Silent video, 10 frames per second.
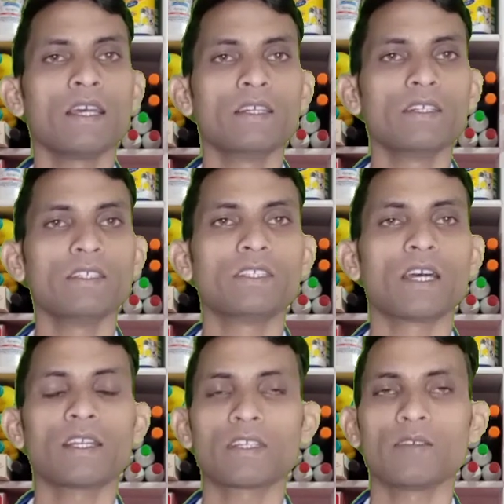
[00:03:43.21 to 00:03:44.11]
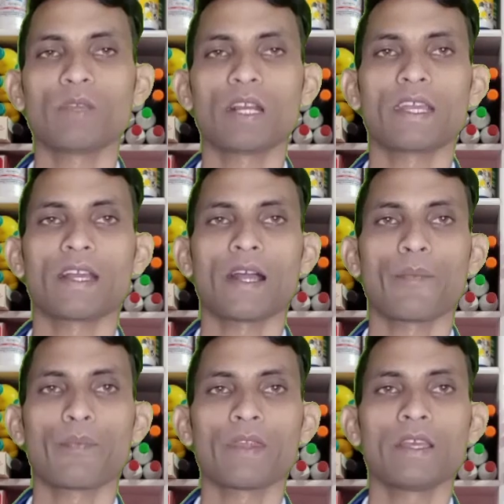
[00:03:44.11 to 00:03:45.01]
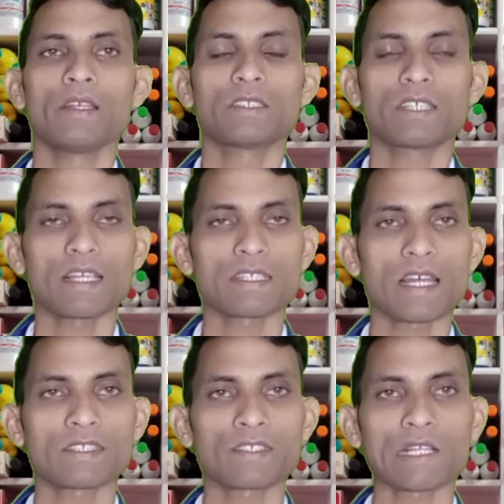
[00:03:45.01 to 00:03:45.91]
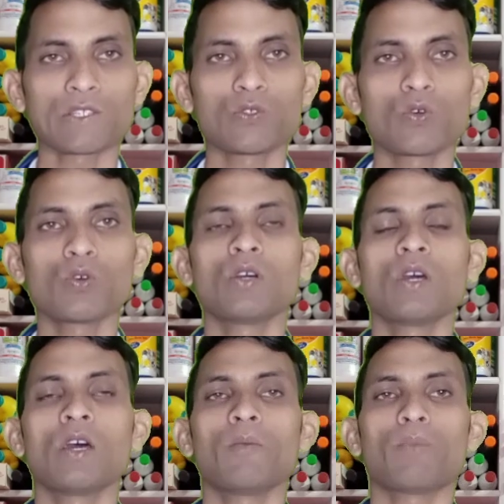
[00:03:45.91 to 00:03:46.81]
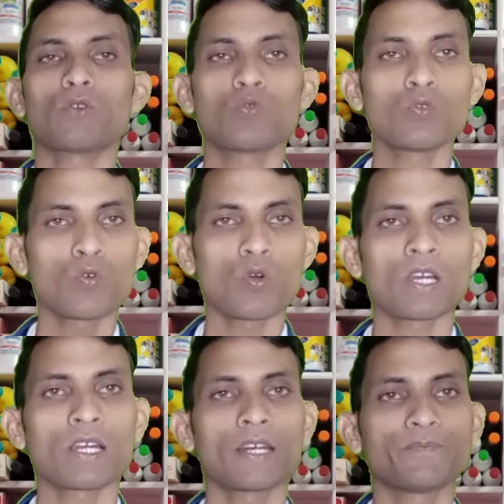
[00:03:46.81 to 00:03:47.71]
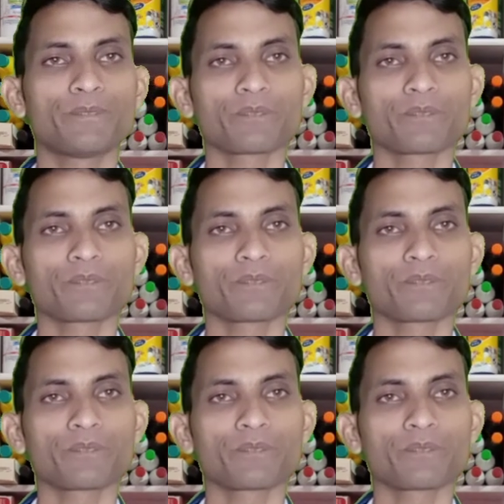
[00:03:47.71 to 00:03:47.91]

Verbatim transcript: रिजल्ट मिलेगा साथ साथ साथियों पशु को अगर